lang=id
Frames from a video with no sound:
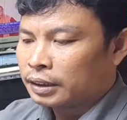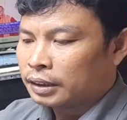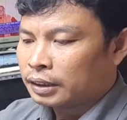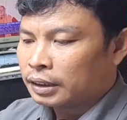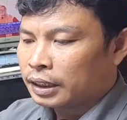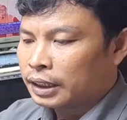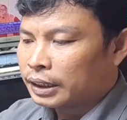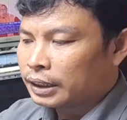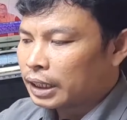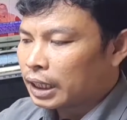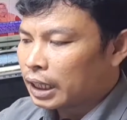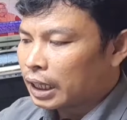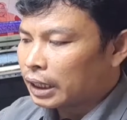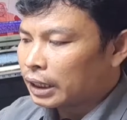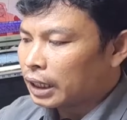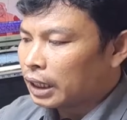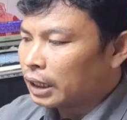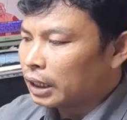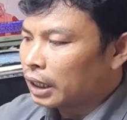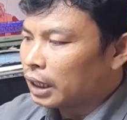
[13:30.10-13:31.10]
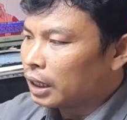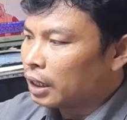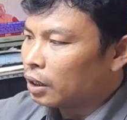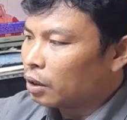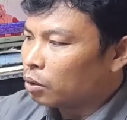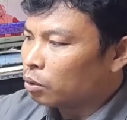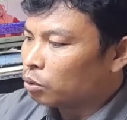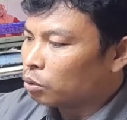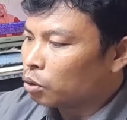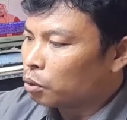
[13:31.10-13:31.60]
Jadi caranya
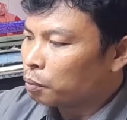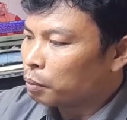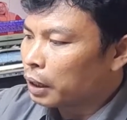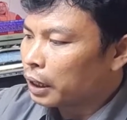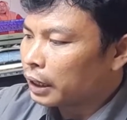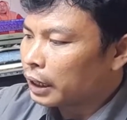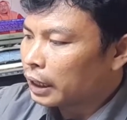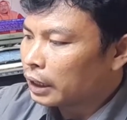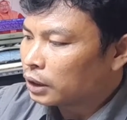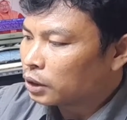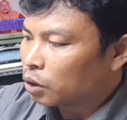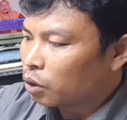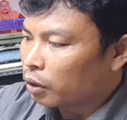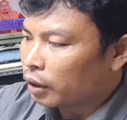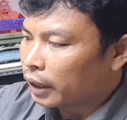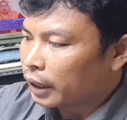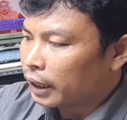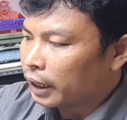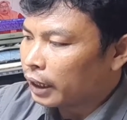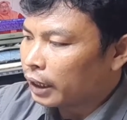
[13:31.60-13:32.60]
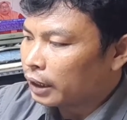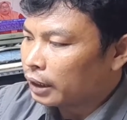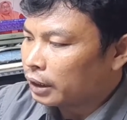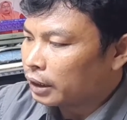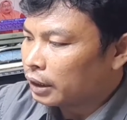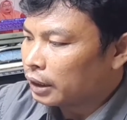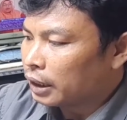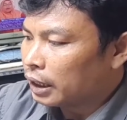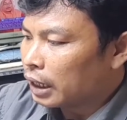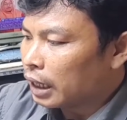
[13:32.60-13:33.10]
adalah untuk bagian soket
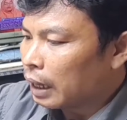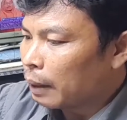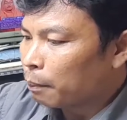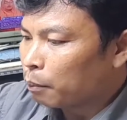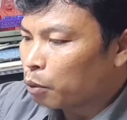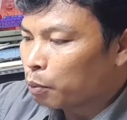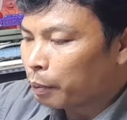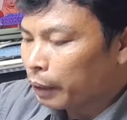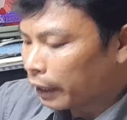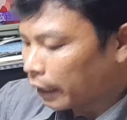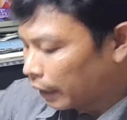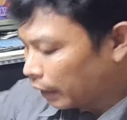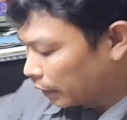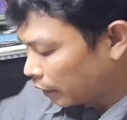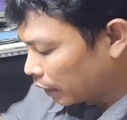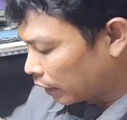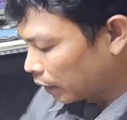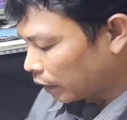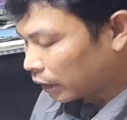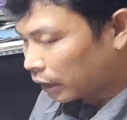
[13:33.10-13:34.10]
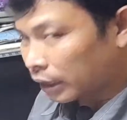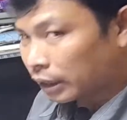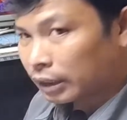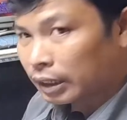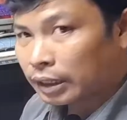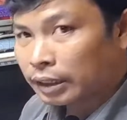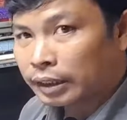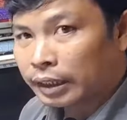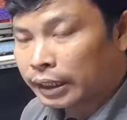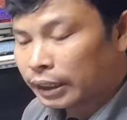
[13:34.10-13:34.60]
di lampu backlitnya
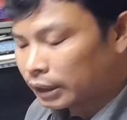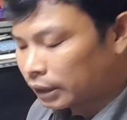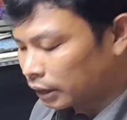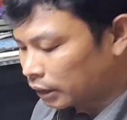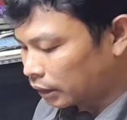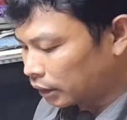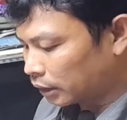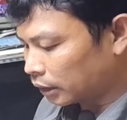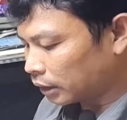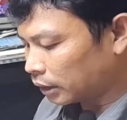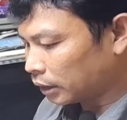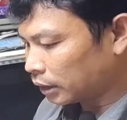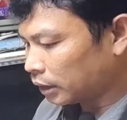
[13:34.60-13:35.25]
kita tes